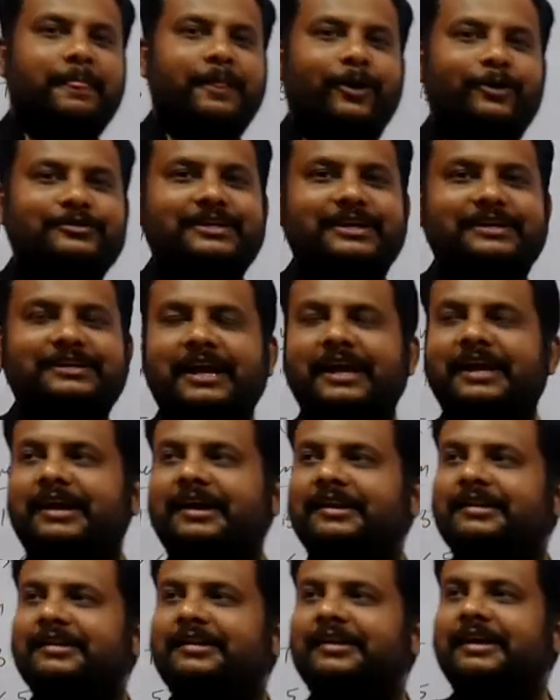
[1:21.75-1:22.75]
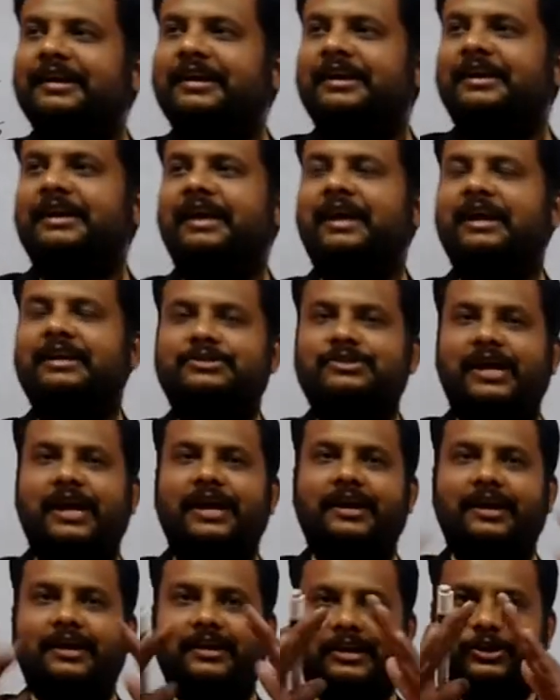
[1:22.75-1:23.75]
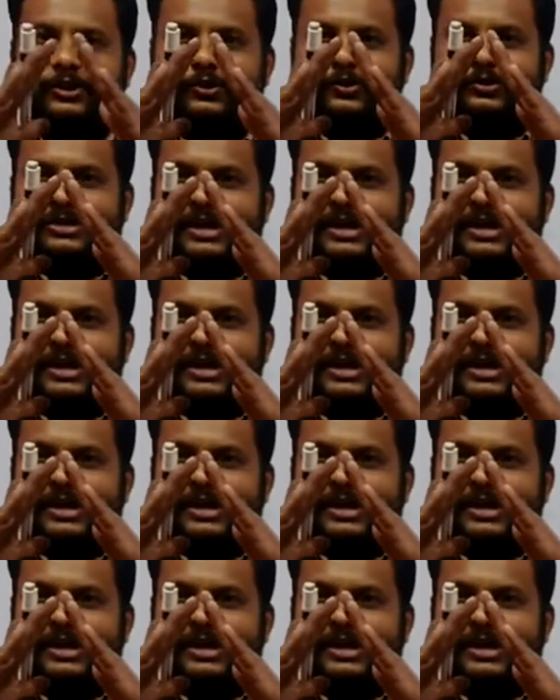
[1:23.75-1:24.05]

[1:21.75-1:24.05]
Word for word: कौन सा ट्राइंगल एक ट्राइंगल के दो